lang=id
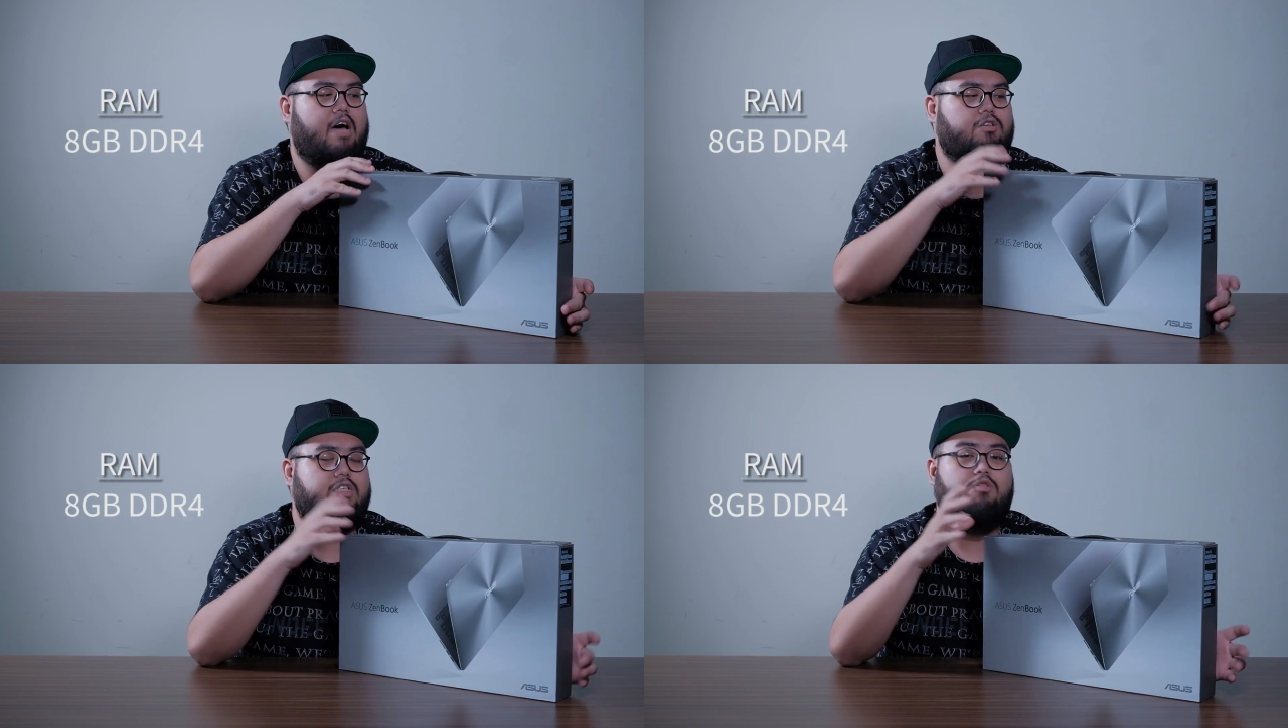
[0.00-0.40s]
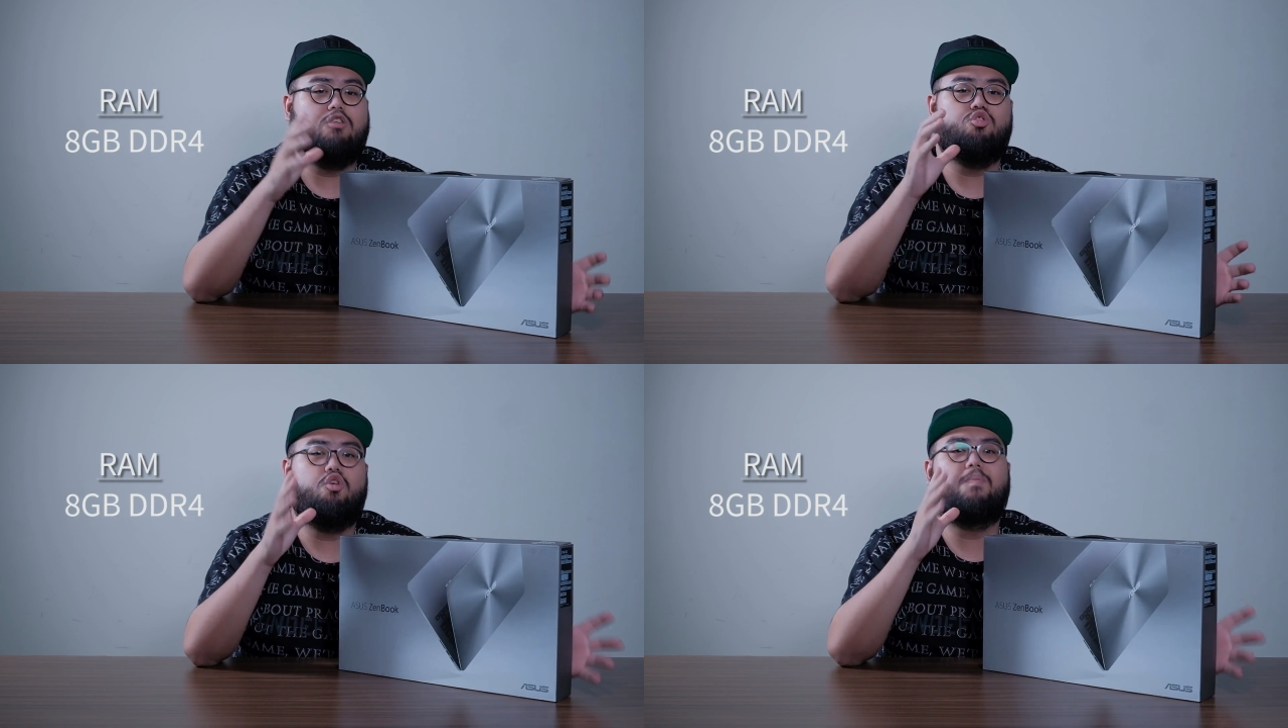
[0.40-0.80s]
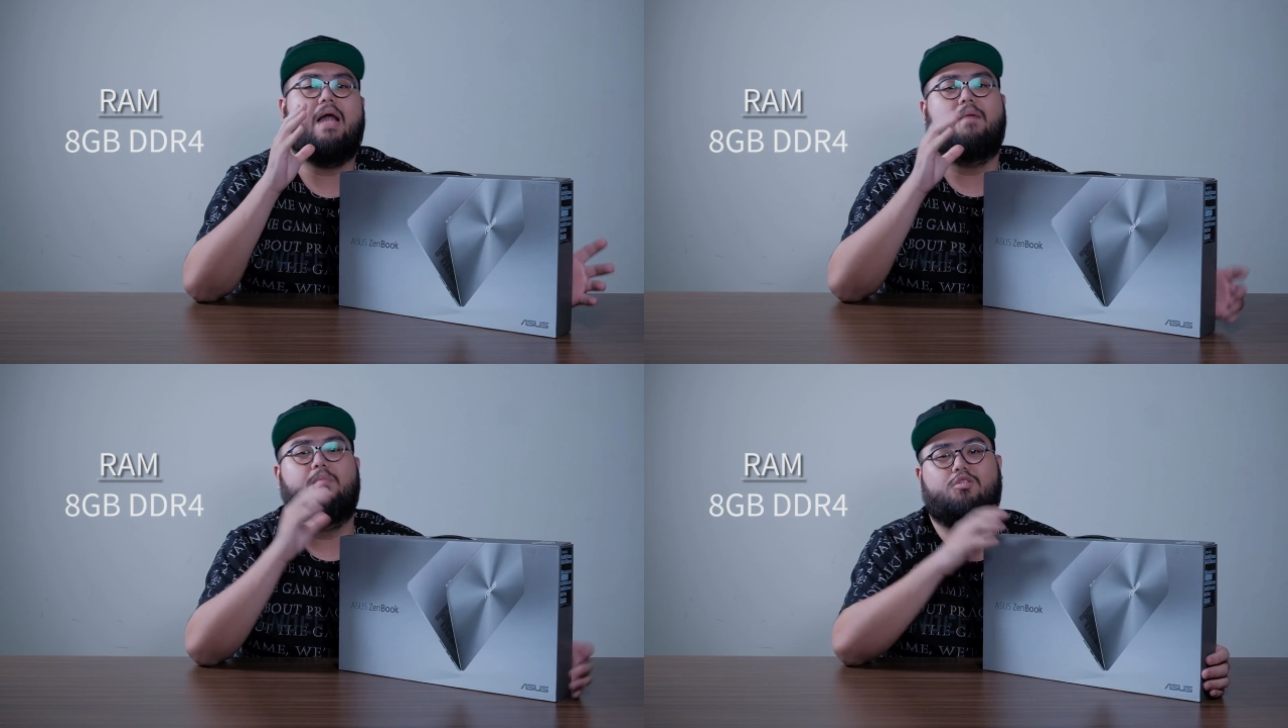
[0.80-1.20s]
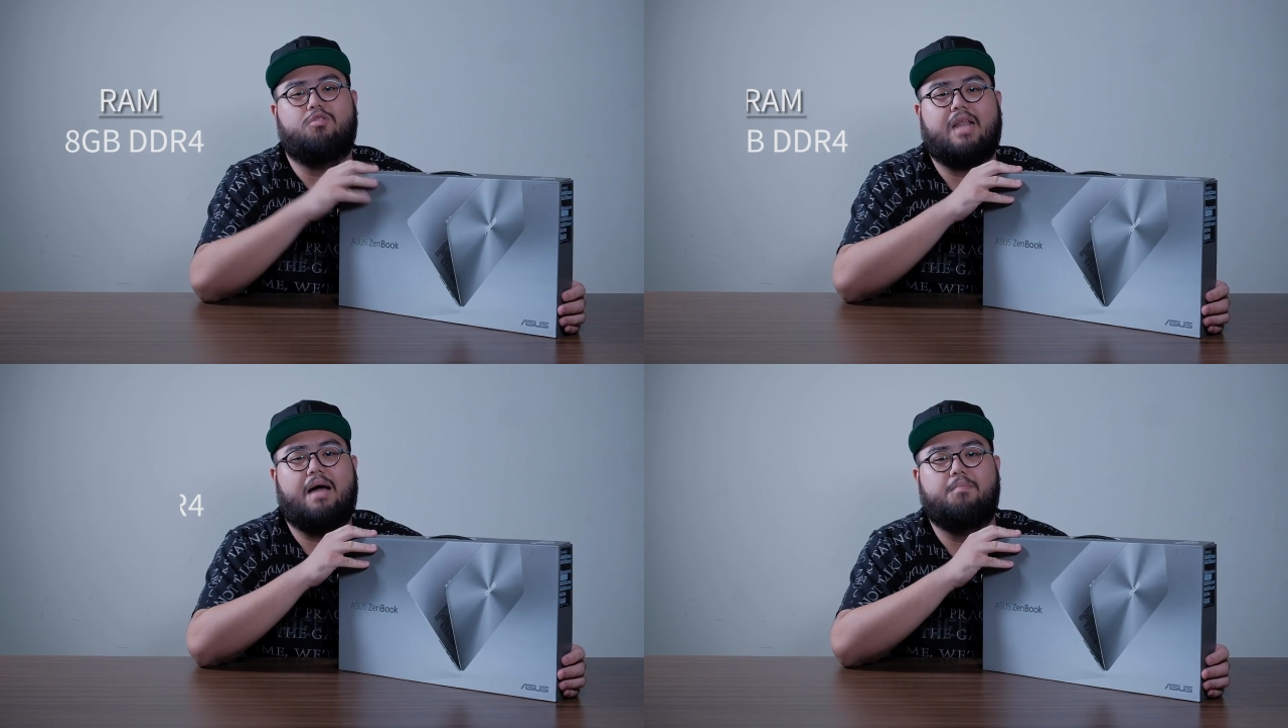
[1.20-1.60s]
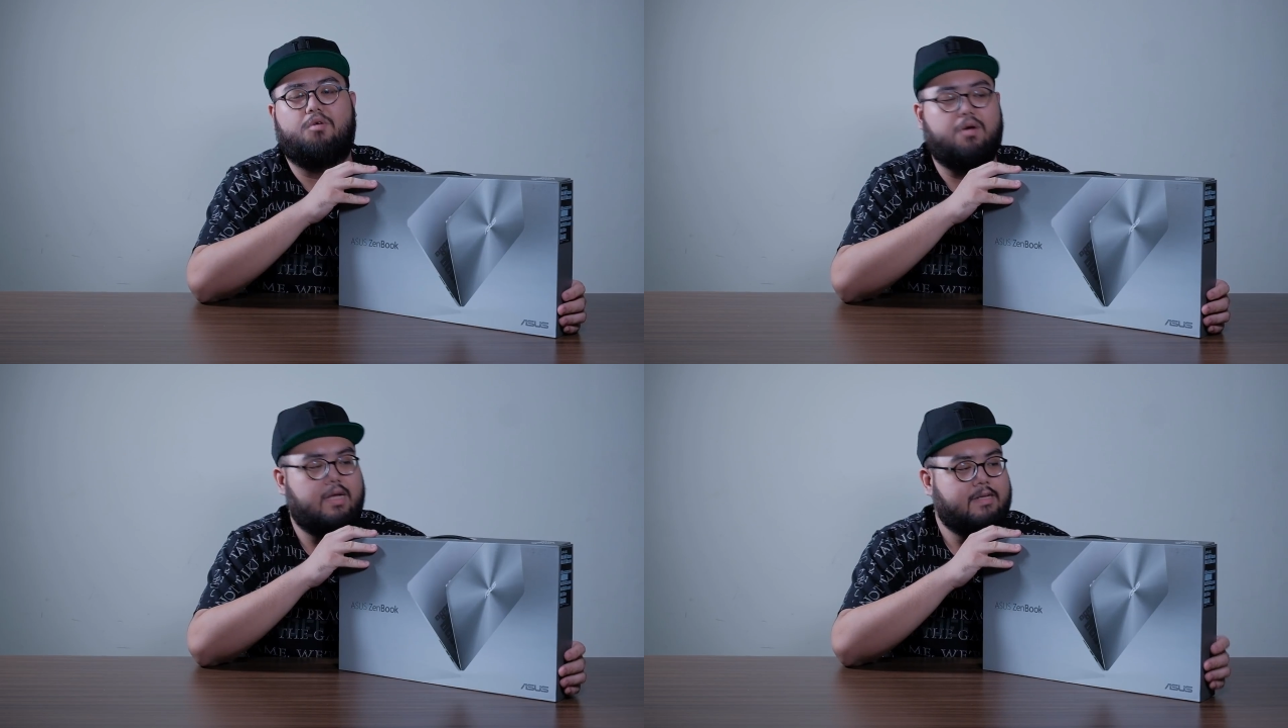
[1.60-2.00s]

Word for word: harusnya udah cukup lah buat ultrabook.